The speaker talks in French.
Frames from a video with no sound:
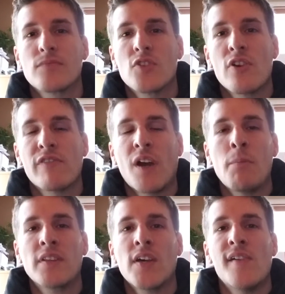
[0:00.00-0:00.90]
j'ai
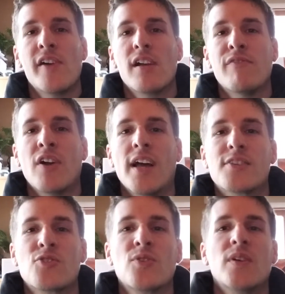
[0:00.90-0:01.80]
vraiment travaillé fort
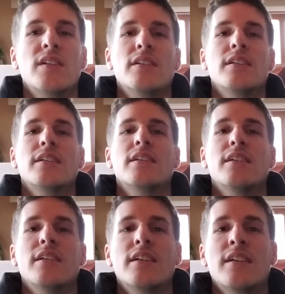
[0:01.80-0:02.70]
là-dessus
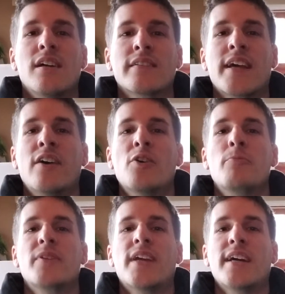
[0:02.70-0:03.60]
et, entrer entré en
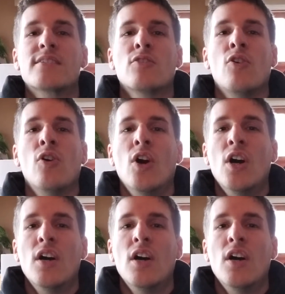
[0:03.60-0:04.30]
communication